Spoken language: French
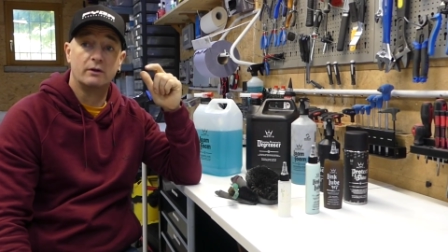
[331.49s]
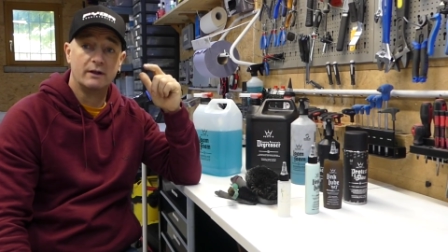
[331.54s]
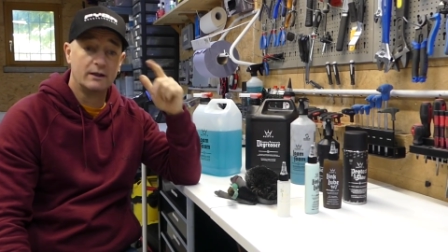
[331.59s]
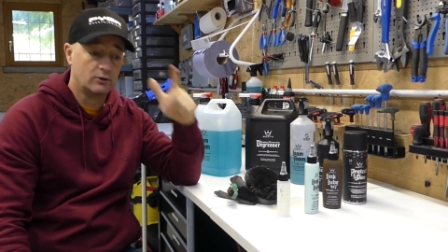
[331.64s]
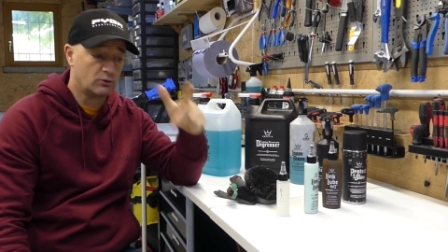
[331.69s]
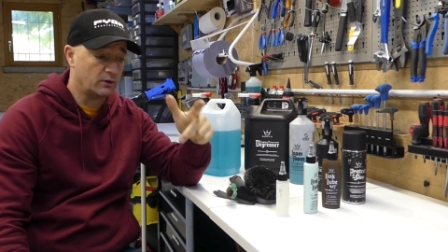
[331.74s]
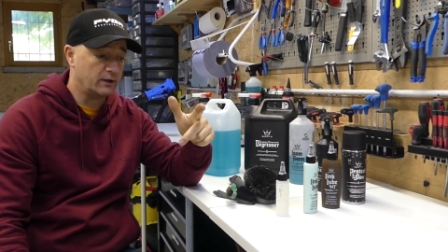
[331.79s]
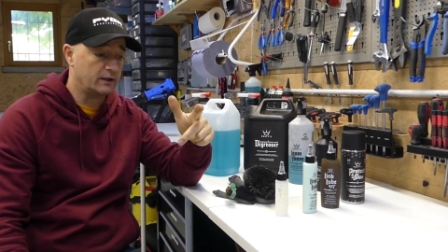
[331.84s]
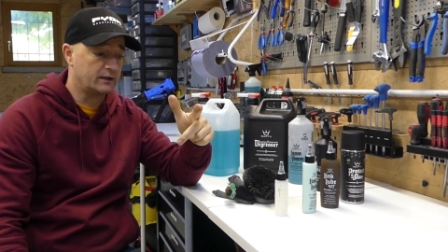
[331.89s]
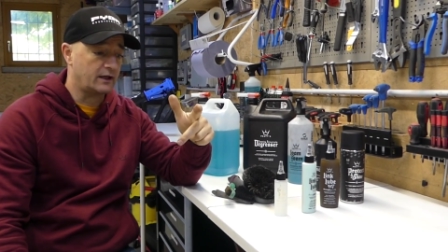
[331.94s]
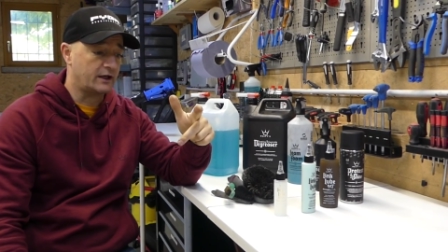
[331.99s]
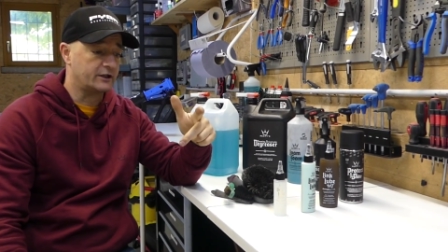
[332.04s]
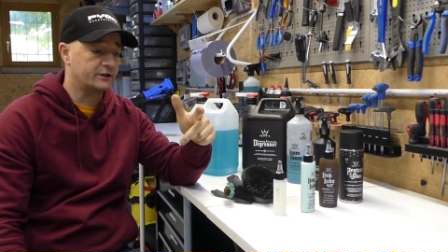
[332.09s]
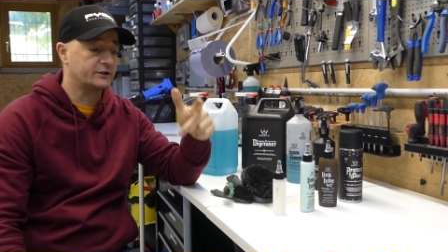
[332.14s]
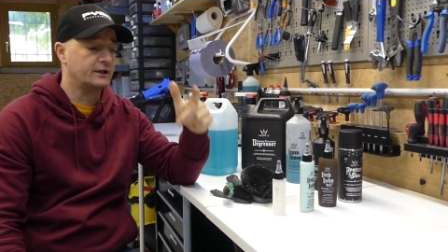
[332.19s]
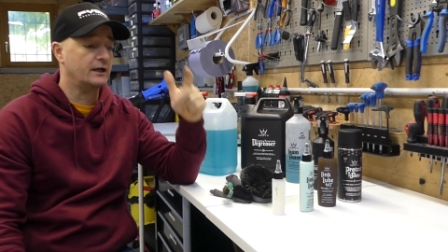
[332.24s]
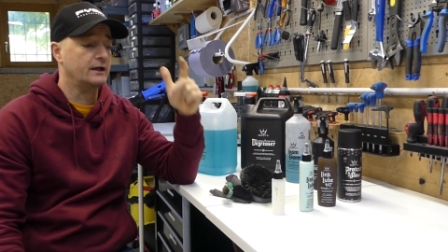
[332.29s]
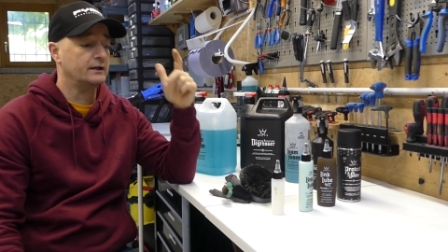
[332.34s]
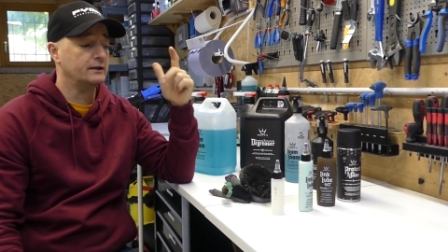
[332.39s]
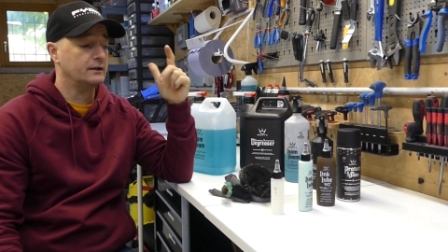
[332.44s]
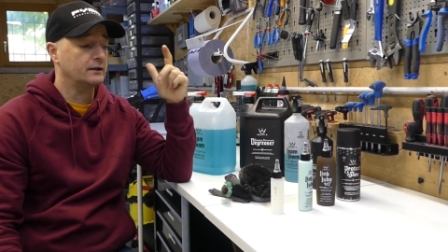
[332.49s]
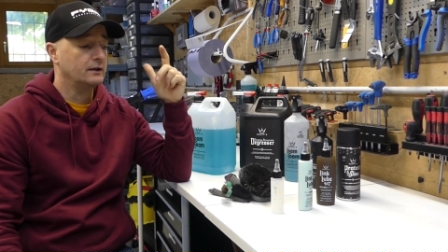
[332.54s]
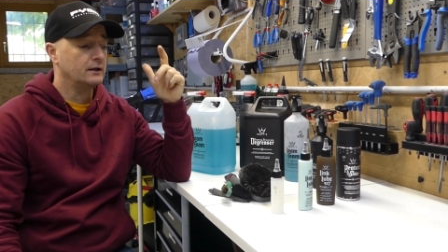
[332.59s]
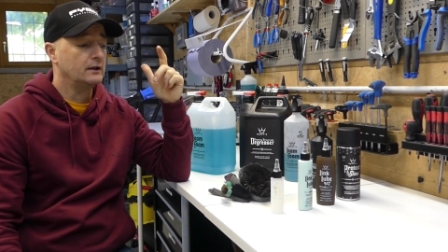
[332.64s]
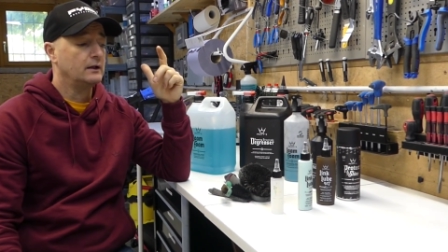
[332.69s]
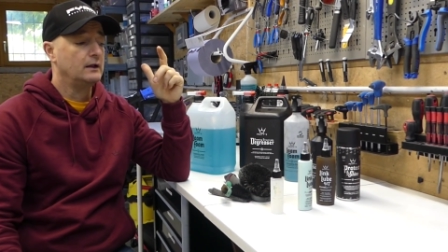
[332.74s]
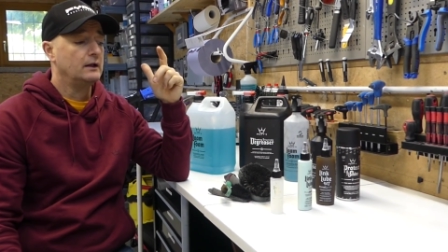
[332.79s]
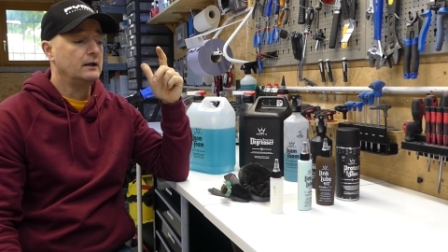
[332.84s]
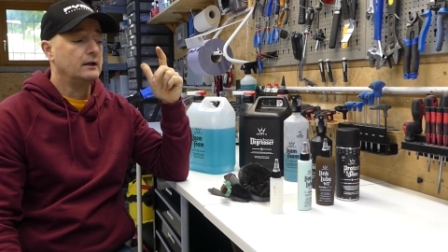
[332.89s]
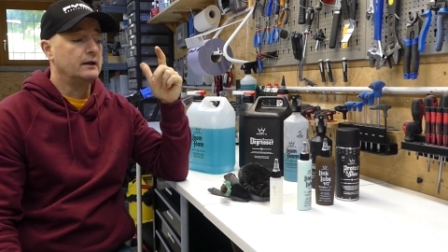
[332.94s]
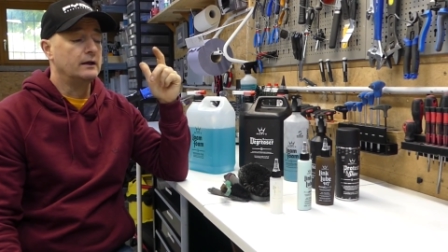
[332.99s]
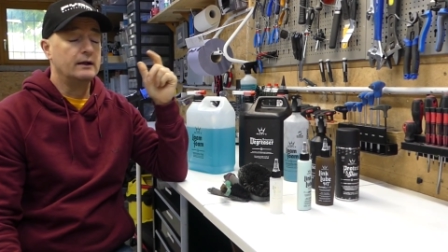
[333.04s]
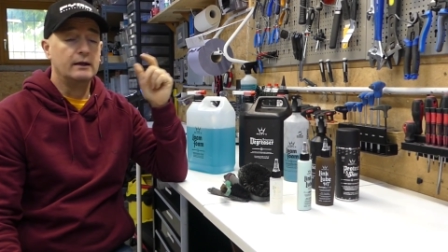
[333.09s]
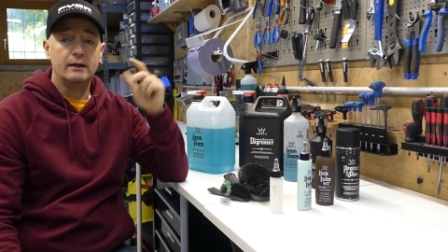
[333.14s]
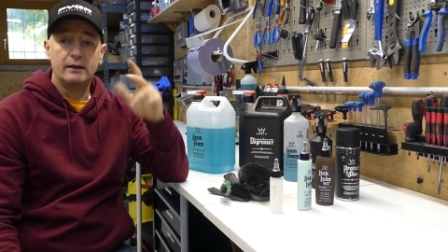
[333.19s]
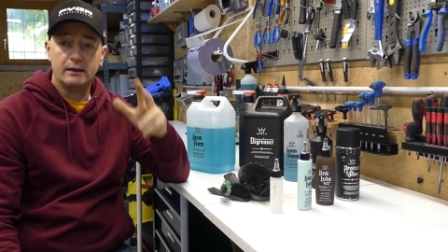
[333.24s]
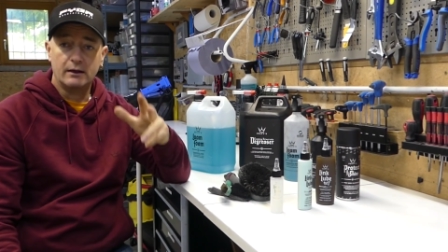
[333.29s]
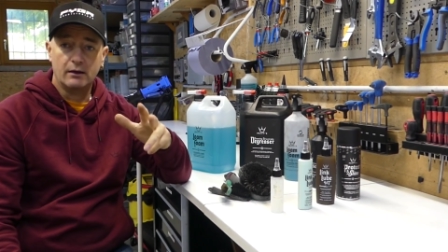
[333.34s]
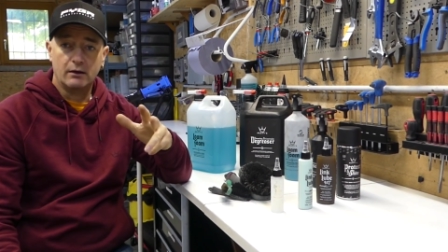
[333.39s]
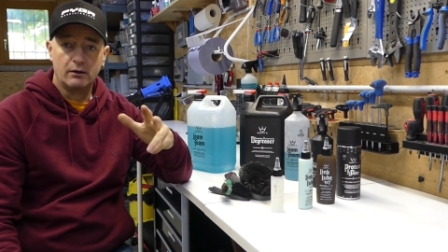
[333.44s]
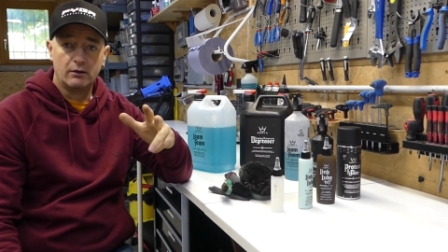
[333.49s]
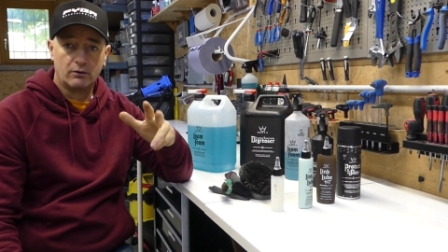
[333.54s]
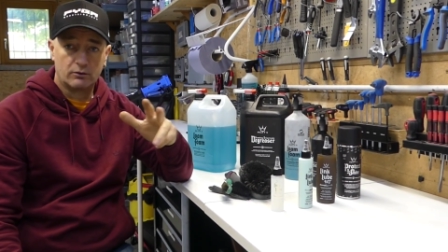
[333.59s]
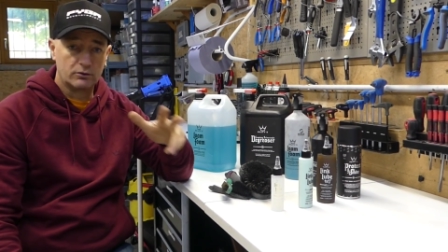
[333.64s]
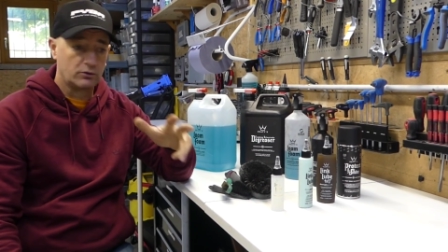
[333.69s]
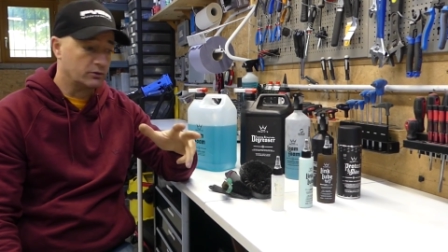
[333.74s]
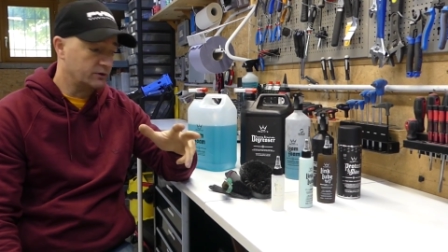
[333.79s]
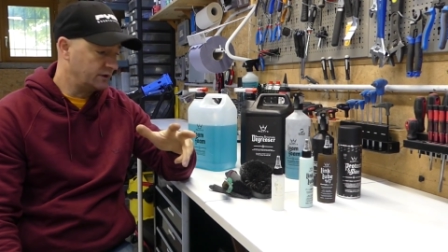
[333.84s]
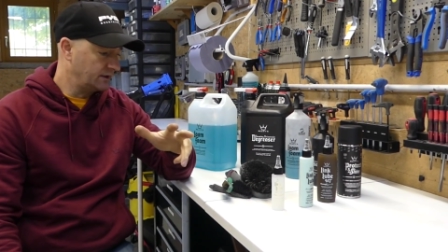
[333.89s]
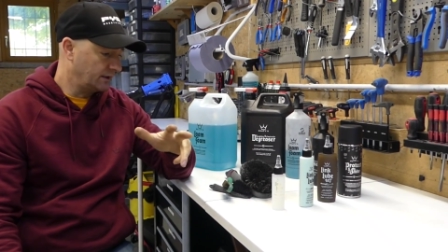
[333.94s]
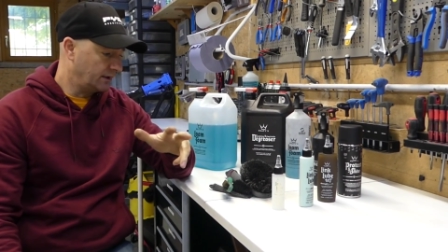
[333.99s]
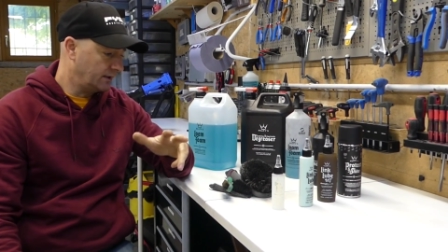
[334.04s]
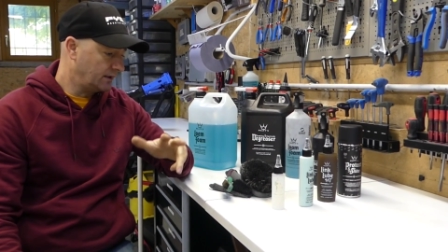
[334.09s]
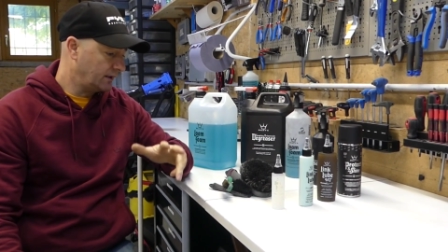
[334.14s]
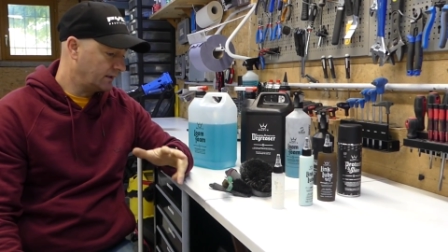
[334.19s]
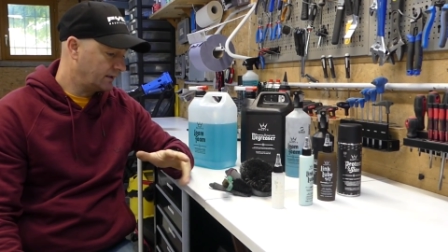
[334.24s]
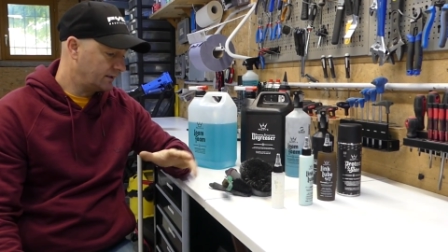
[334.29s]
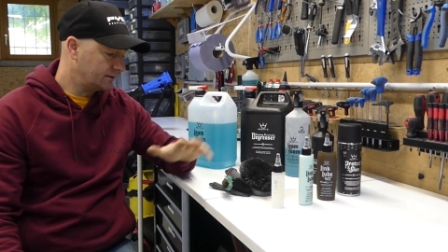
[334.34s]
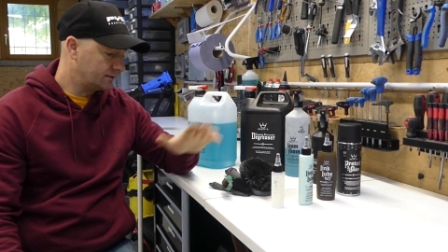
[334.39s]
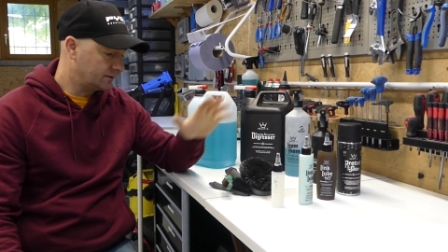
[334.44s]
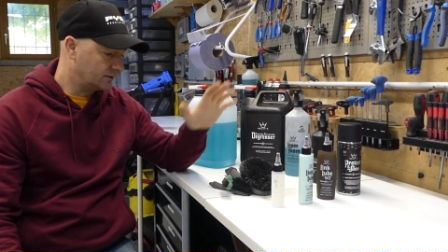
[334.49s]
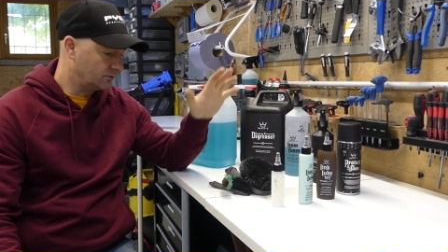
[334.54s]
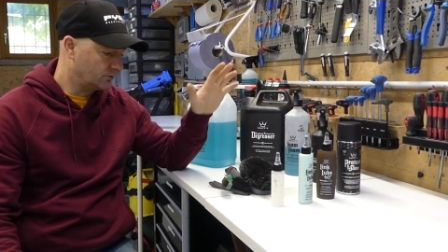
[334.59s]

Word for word: nettoyer ta chaîne et l'entretenir et l'agresser.